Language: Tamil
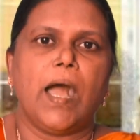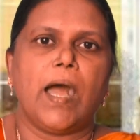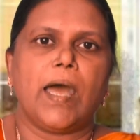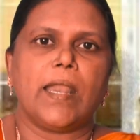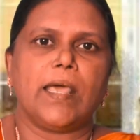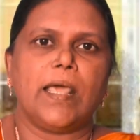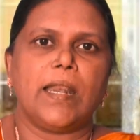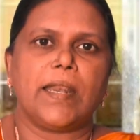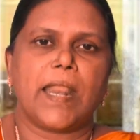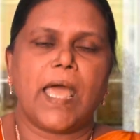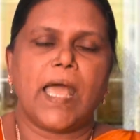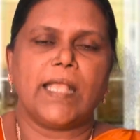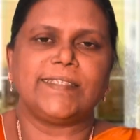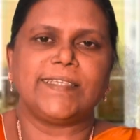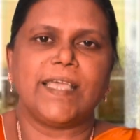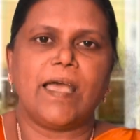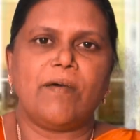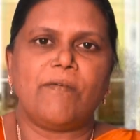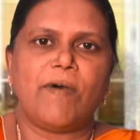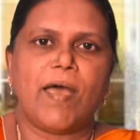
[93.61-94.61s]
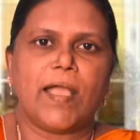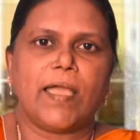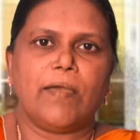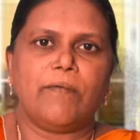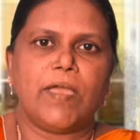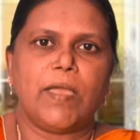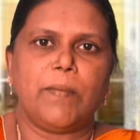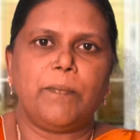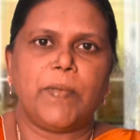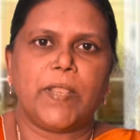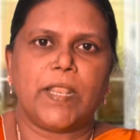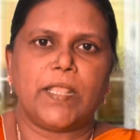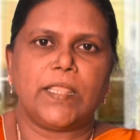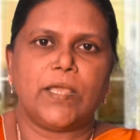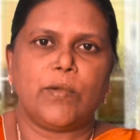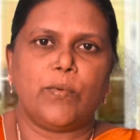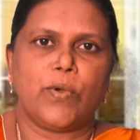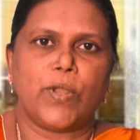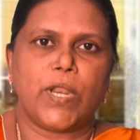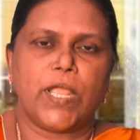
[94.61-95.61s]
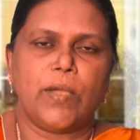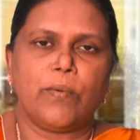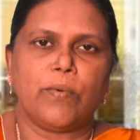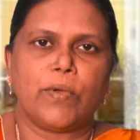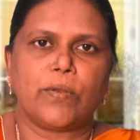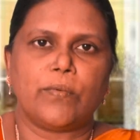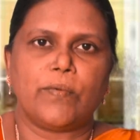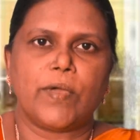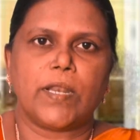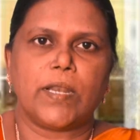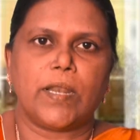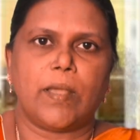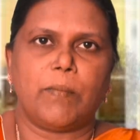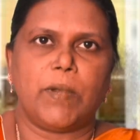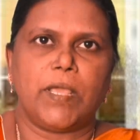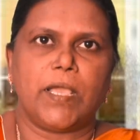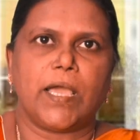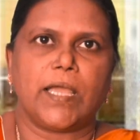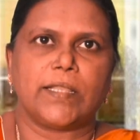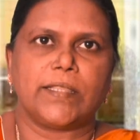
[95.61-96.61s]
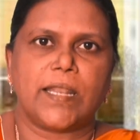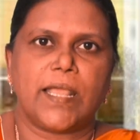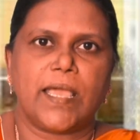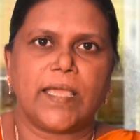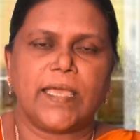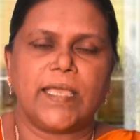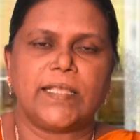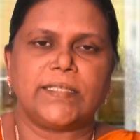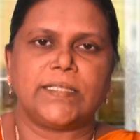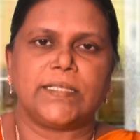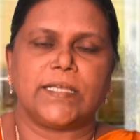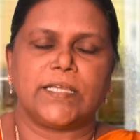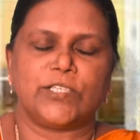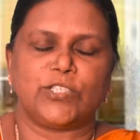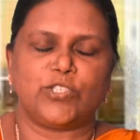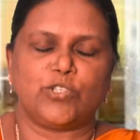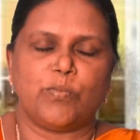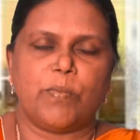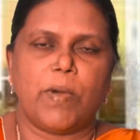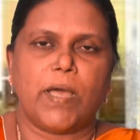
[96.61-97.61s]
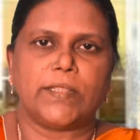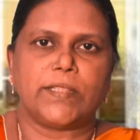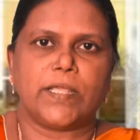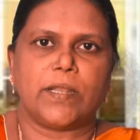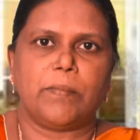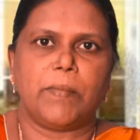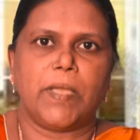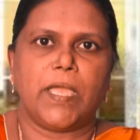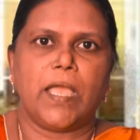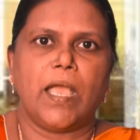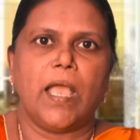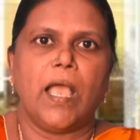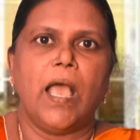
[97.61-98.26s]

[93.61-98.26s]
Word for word: ஆனால் ராஜாவாகவே பிறந்த ஒரே ஒருவர் நம்முடைய கத்தராக இயேசு கிறிஸ்து மாத்திரமே